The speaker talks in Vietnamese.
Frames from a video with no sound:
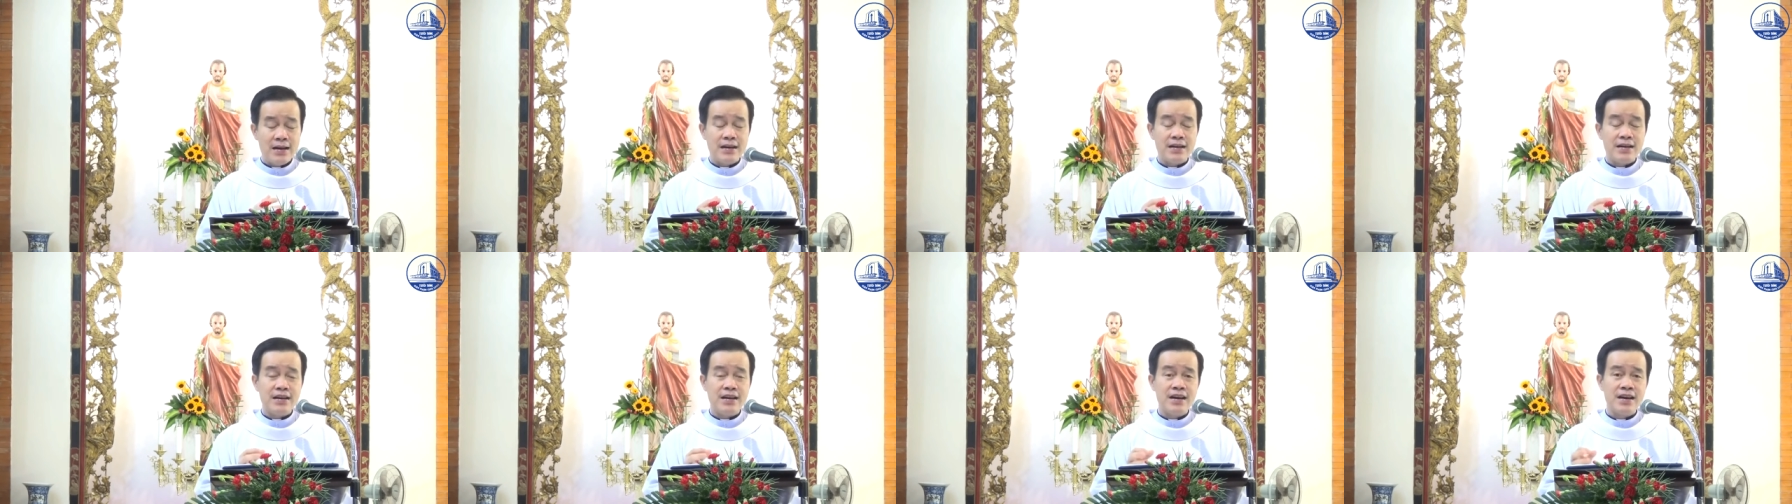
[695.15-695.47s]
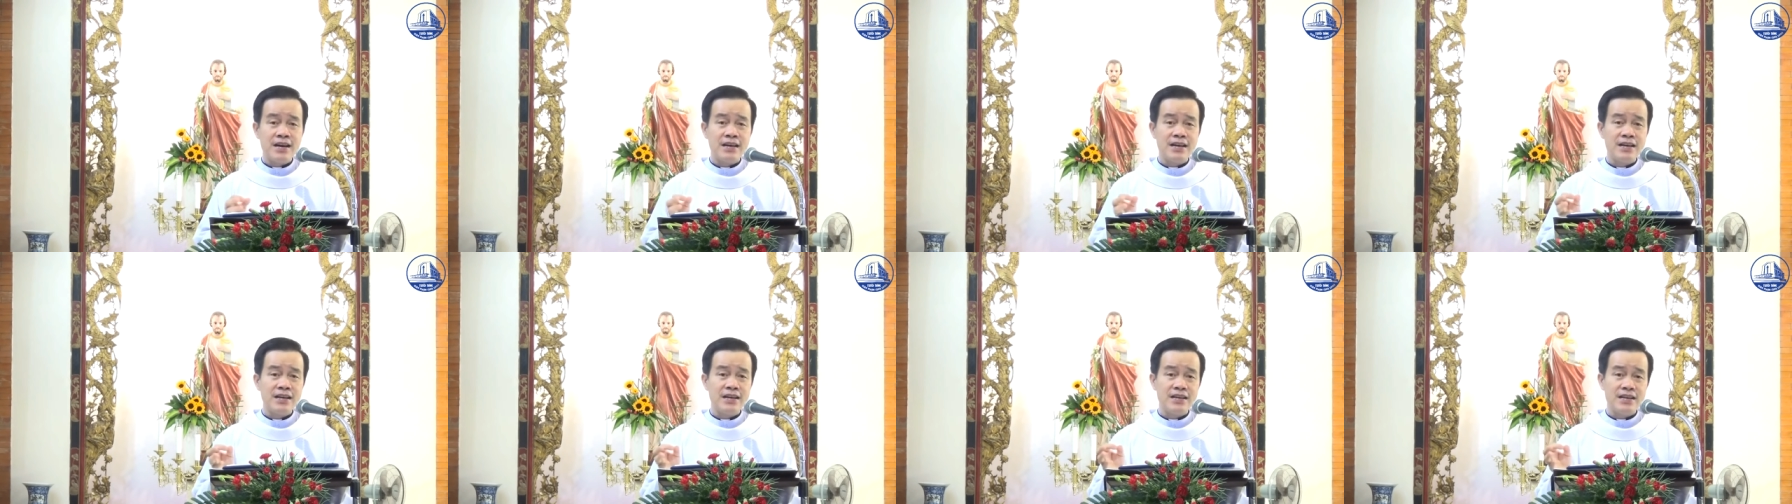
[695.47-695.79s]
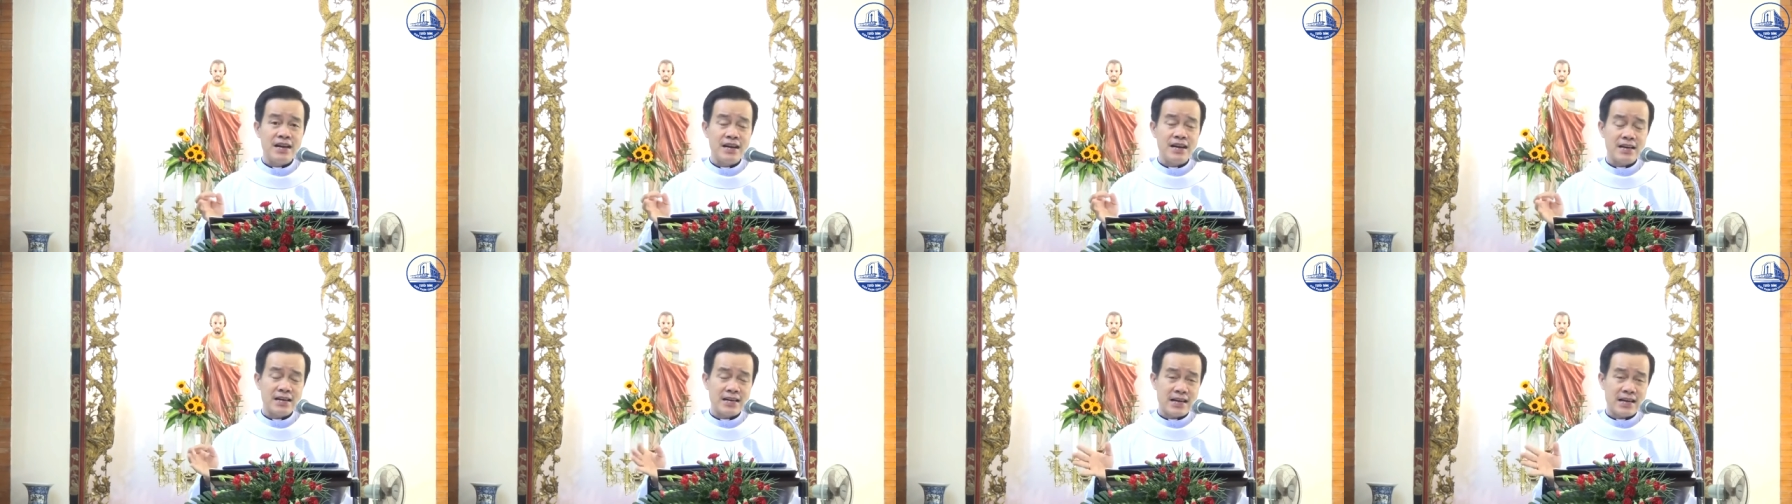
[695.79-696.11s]
nơi
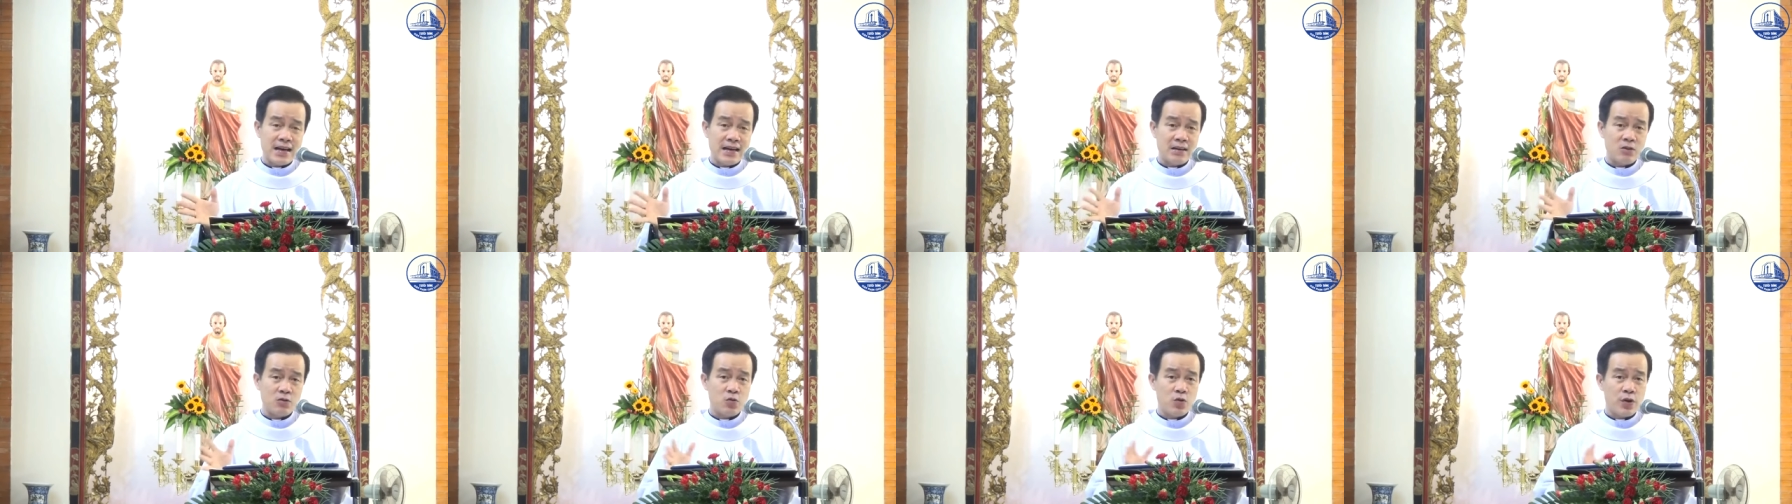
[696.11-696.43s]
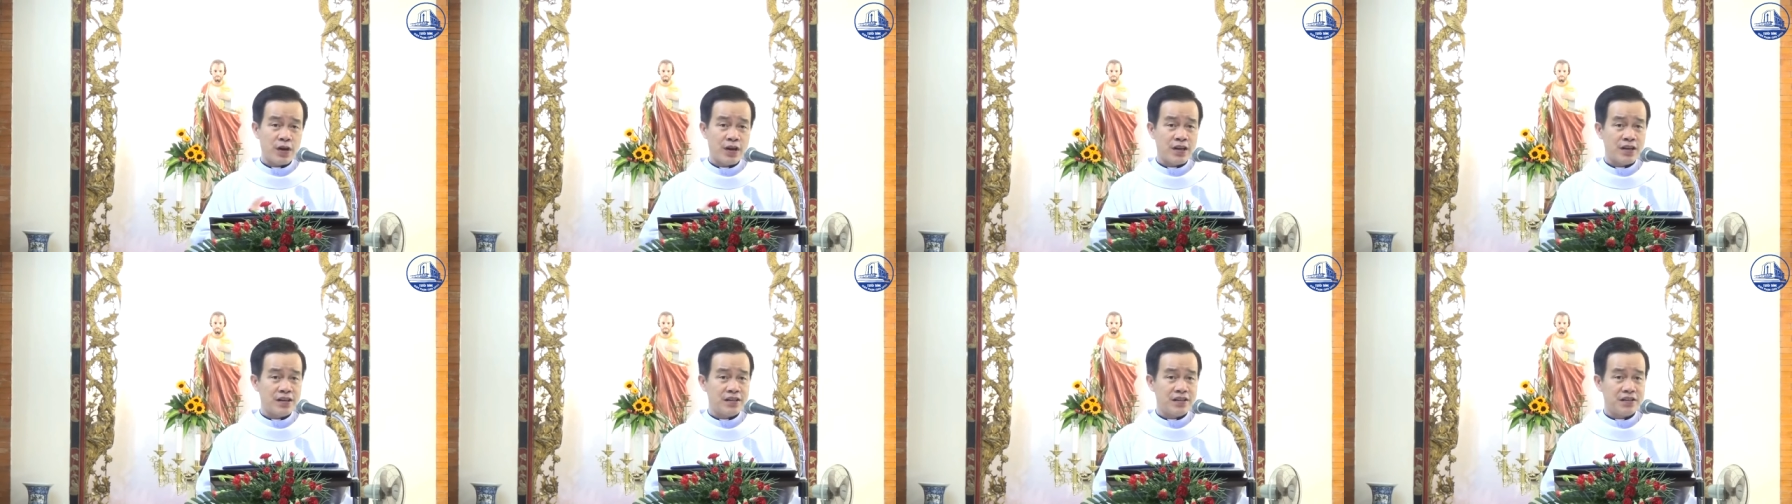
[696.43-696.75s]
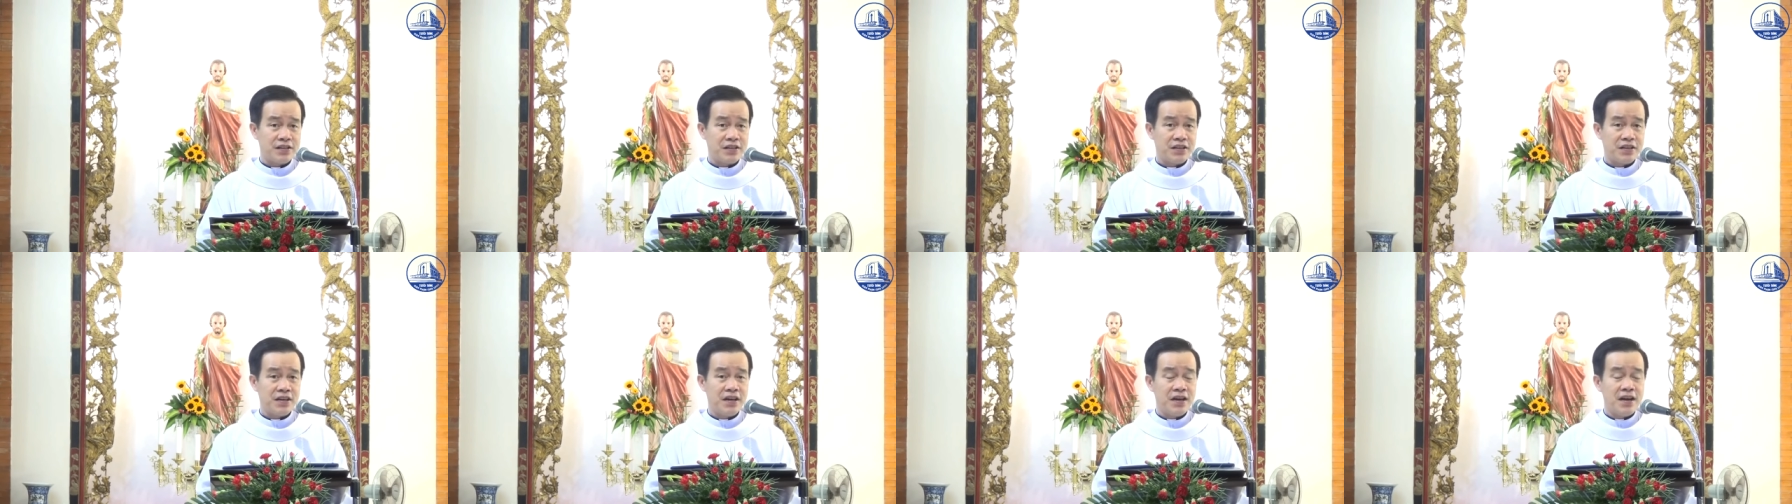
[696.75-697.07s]
đất khách quê
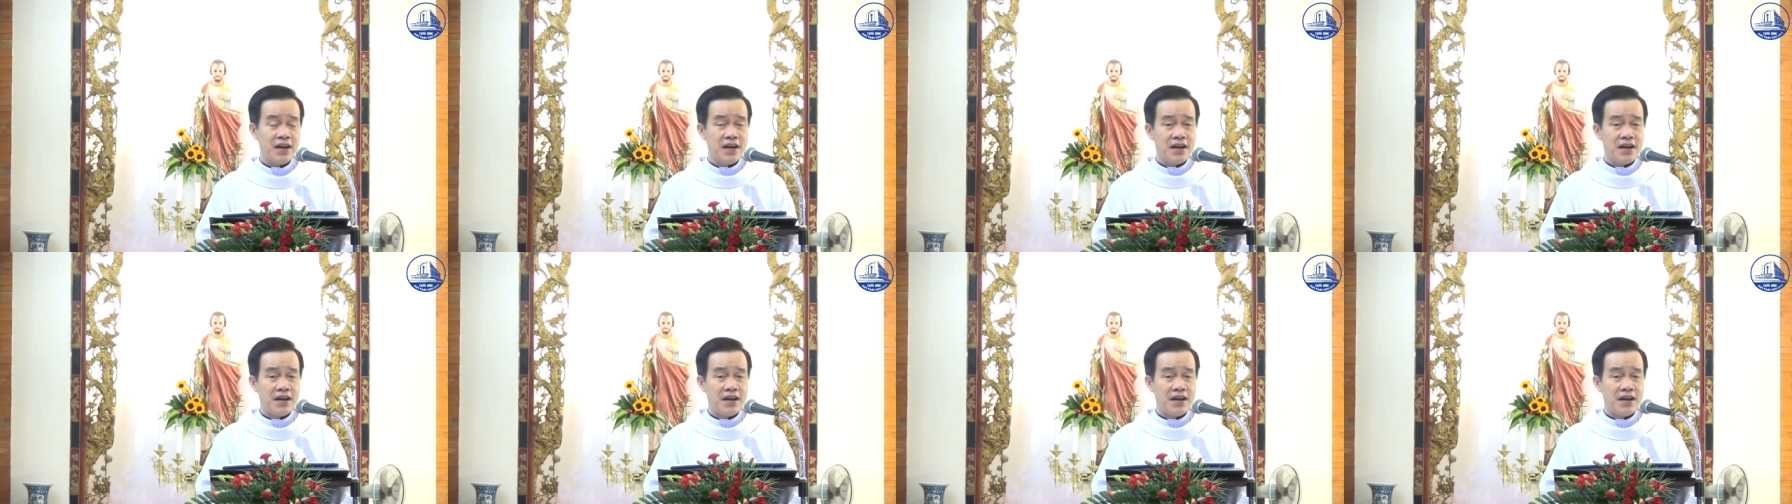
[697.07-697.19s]
người